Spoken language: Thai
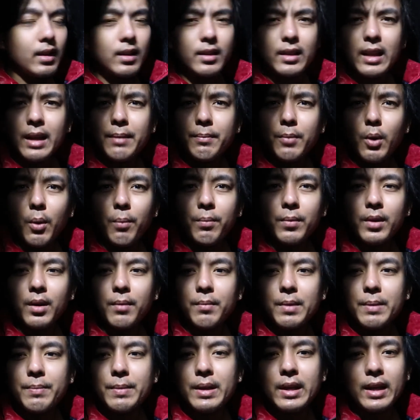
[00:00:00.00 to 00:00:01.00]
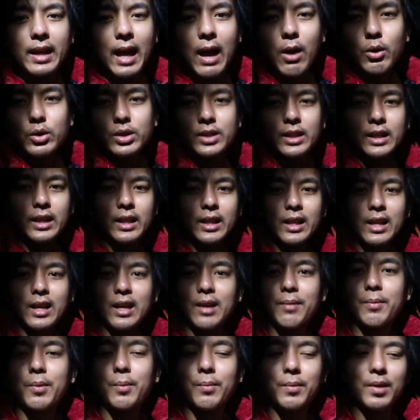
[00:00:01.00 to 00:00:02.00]
เต็นท์ผมก็ไม่มีกาวชีตนะ
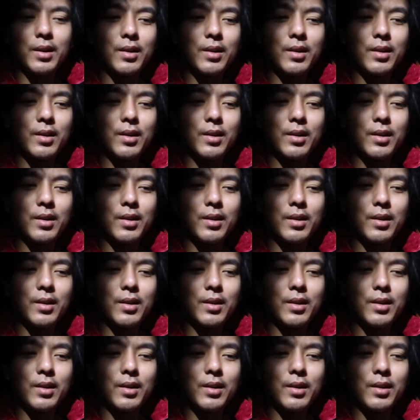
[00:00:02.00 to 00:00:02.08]
ฮะผม